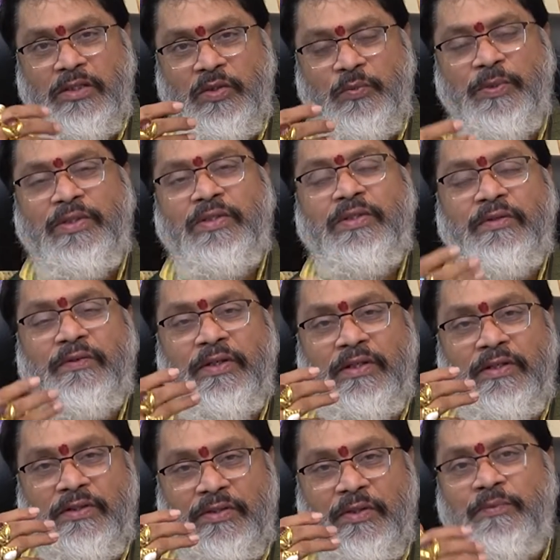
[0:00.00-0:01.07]
స్పెసిఫిక్
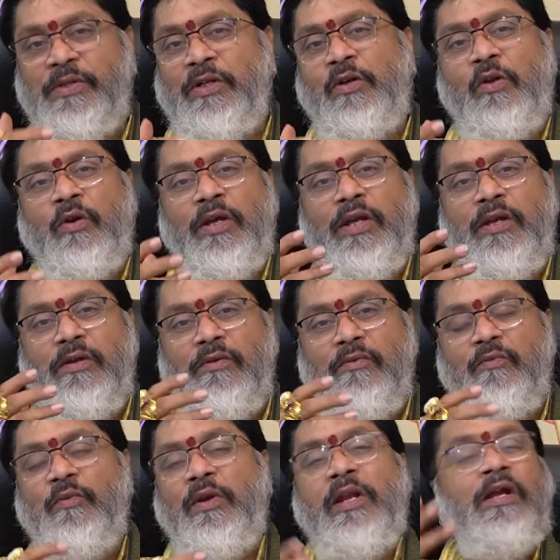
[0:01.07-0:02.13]
సబ్జెక్ట్లోకి
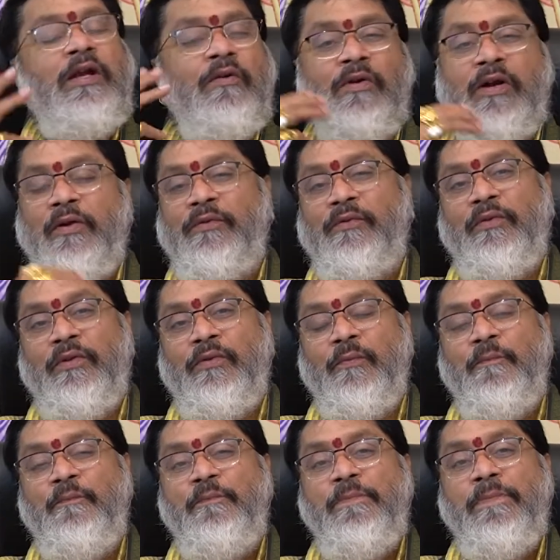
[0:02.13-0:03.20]
వెళ్ళడానికి అవకాశం ఉండదు
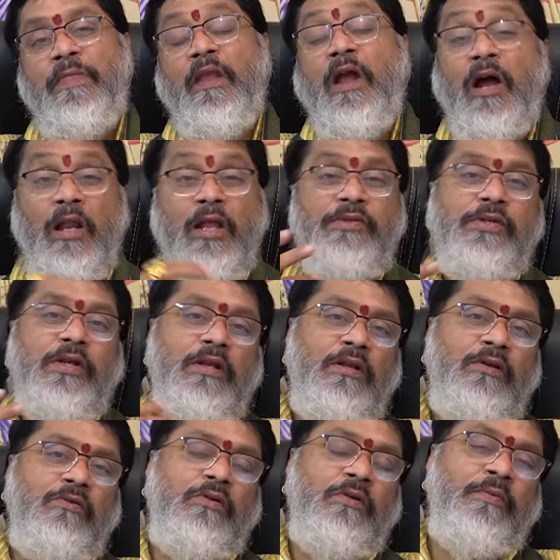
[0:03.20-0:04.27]
అలా
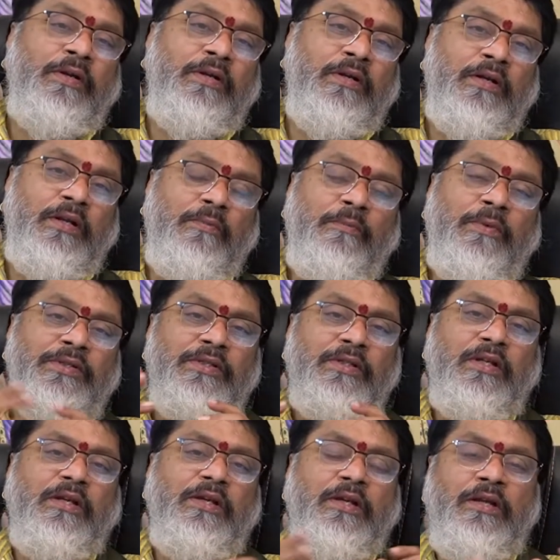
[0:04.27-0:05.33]
చేయాలనుకున్నప్పుడు ఏంటంటే
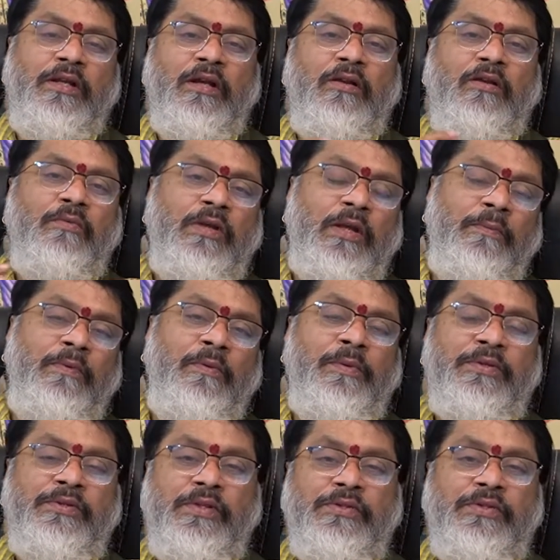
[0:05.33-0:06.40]
బేసిక్గా ఇండియాలో
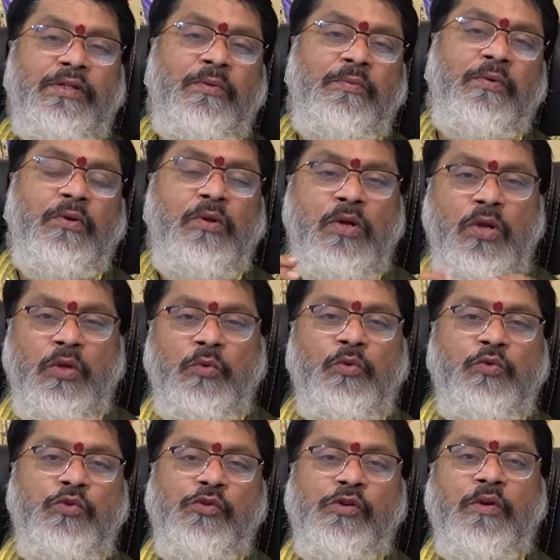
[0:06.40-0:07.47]
ఎంబీబీఎస్ చేసేటప్పుడు
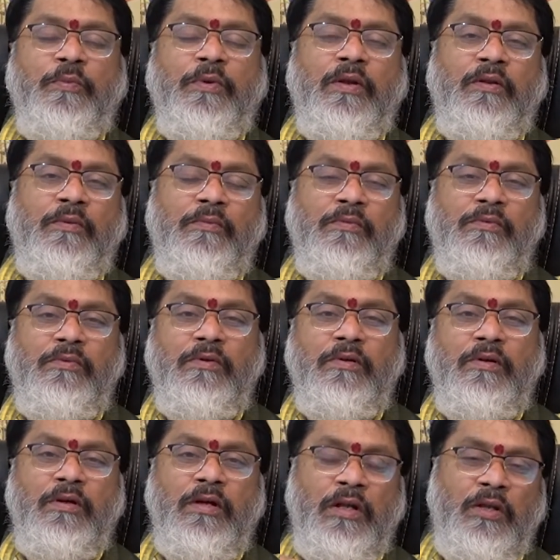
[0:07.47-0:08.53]
కుజుడు యొక్క ప్రవాహము
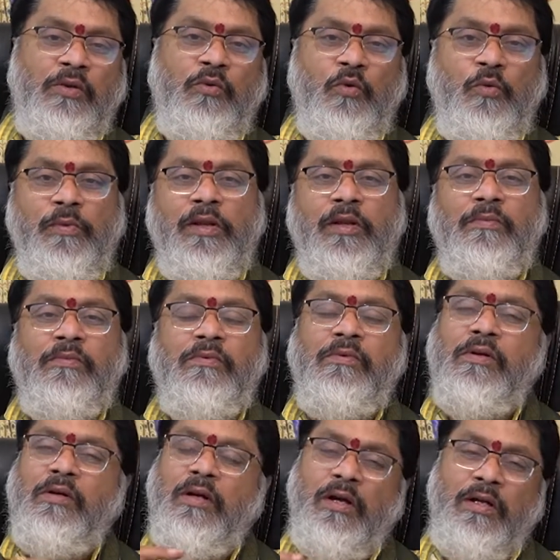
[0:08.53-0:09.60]
అలా గురుబలము
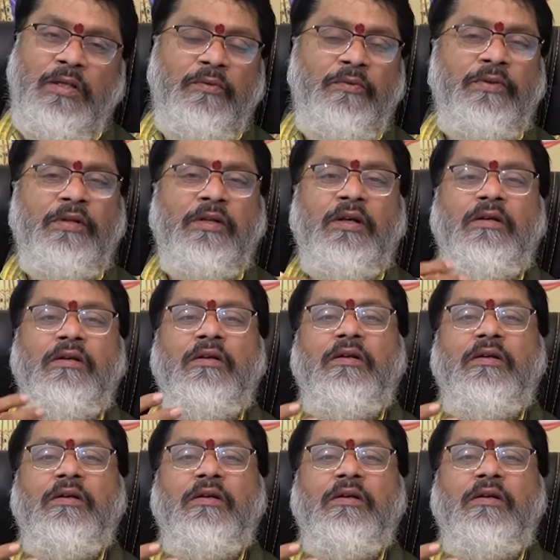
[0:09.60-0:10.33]
అదేవిధంగా